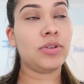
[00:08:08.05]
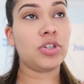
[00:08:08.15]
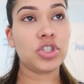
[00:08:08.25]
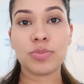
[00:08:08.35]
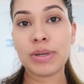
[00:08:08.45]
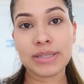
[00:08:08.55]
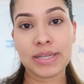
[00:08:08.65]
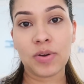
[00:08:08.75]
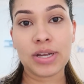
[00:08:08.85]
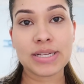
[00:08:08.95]
Então a gente
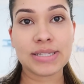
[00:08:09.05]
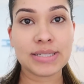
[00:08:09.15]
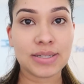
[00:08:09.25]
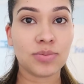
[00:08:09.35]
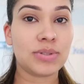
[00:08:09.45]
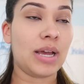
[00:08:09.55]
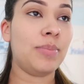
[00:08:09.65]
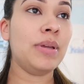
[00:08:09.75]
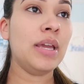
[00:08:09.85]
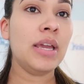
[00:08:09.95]
mantém a organização,
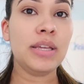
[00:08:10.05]
sabe?